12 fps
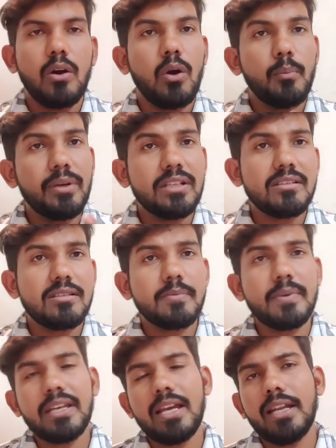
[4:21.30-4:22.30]
ऑपरेशंस
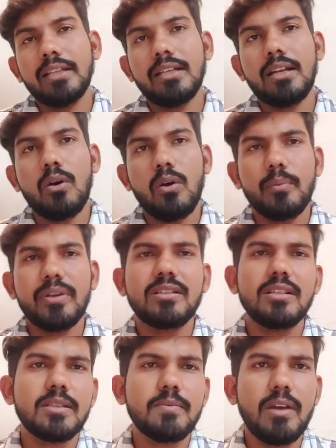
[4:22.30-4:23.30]
में क्या रहता है ना
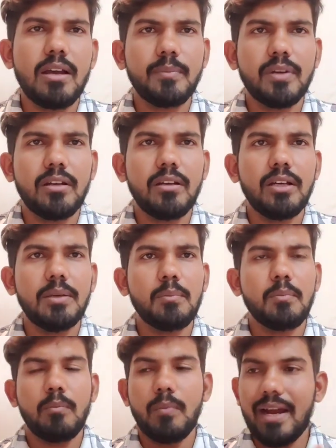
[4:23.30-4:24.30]
ऑपरेशंस में आपका
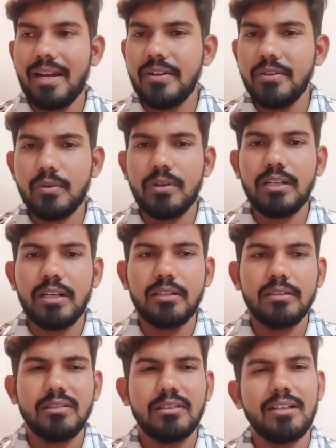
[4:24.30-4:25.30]
माइंड जो है ना
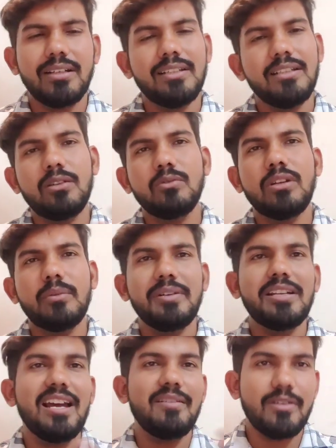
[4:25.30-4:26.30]
इधर उधर
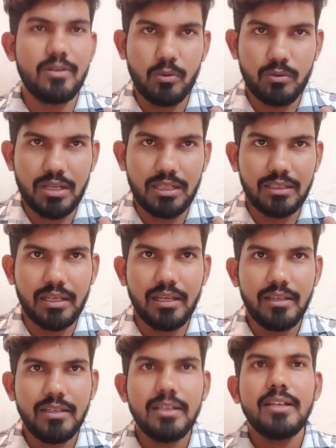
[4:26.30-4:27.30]
भी डाइवर्ट हो जाता
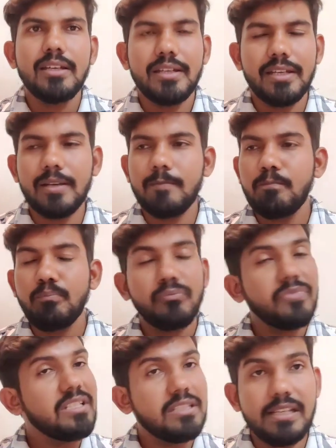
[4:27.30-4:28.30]
है ठीक है
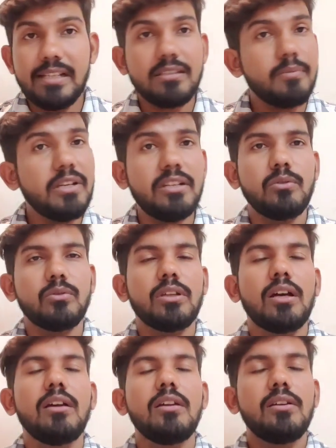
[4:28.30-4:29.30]
सेल्स में नहीं
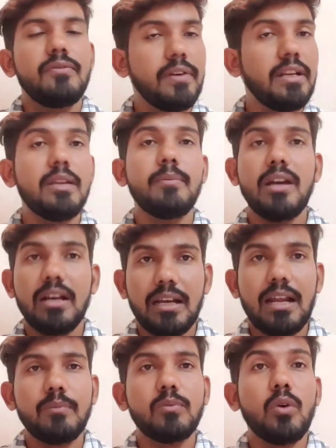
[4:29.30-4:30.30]
होता फील्ड में
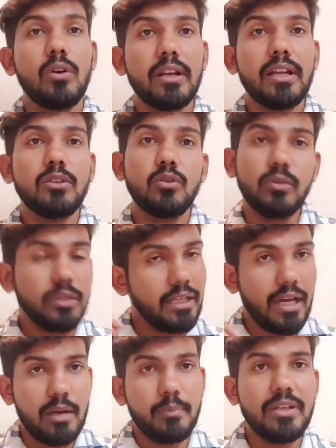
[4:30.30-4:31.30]
अगर आप दौड़ रहे हैं तो
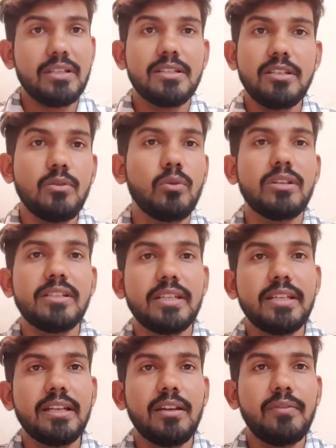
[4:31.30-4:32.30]
आप एक चीज़ नोटिस
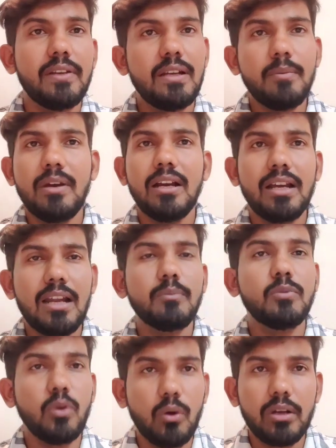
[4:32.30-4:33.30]
कीजिएगा फील्ड में अगर
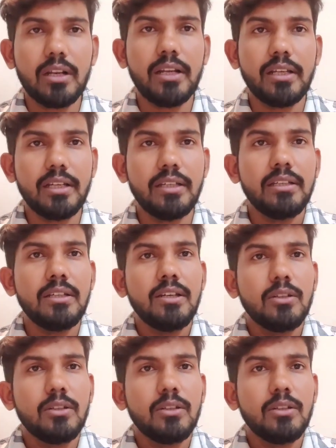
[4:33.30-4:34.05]
आप दौड़ रहे हैं